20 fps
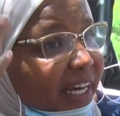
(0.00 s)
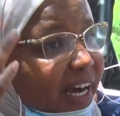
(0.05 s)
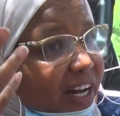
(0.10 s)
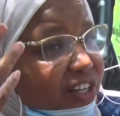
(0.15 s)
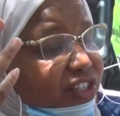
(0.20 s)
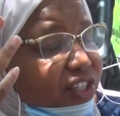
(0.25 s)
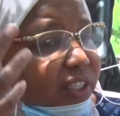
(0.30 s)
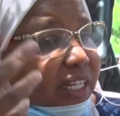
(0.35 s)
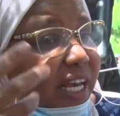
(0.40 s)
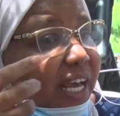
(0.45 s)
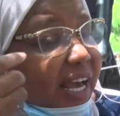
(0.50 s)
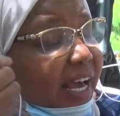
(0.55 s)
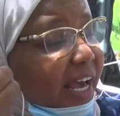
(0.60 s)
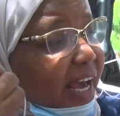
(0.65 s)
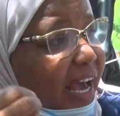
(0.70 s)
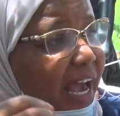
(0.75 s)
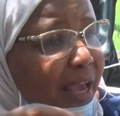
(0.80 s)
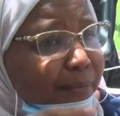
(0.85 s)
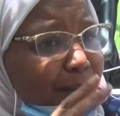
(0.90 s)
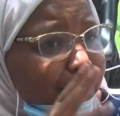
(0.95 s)
اللي خرجت
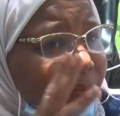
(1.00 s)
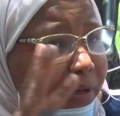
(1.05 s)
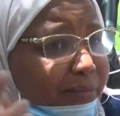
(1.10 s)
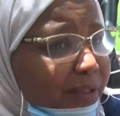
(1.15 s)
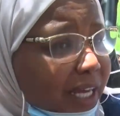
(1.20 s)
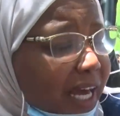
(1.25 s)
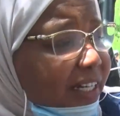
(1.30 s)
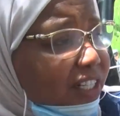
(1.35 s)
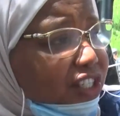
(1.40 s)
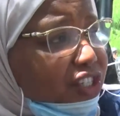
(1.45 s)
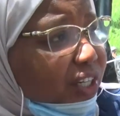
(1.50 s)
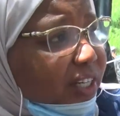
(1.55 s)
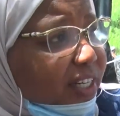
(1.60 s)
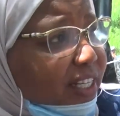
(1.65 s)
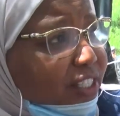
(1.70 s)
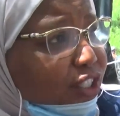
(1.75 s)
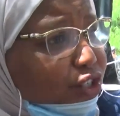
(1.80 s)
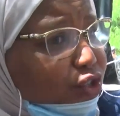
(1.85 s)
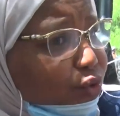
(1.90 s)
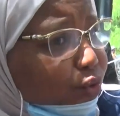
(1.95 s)
خايبه ما تخليش
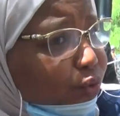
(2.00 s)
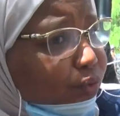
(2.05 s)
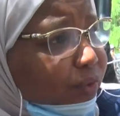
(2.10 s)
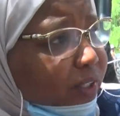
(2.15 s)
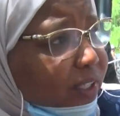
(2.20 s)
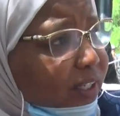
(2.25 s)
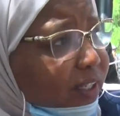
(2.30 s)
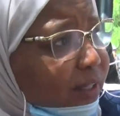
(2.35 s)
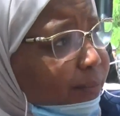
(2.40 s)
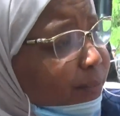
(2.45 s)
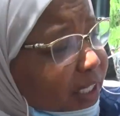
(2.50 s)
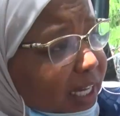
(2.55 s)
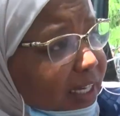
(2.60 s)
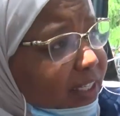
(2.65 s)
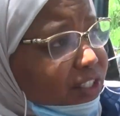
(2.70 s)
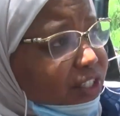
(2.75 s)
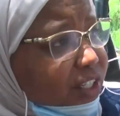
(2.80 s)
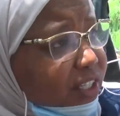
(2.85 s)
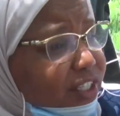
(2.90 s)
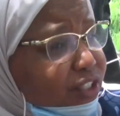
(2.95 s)
الناس تشوف ما
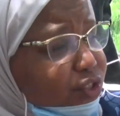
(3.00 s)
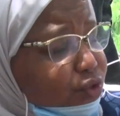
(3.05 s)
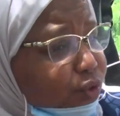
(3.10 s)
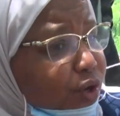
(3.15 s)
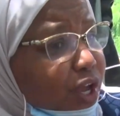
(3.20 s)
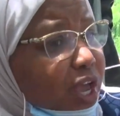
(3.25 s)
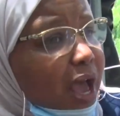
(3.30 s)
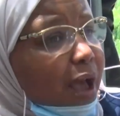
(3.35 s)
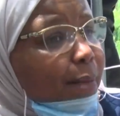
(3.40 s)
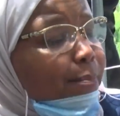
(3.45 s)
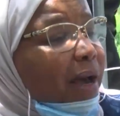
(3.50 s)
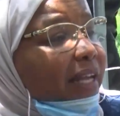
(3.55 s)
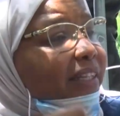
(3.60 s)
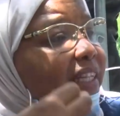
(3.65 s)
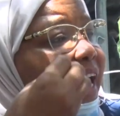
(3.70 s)
تخليش الناس تشوف ما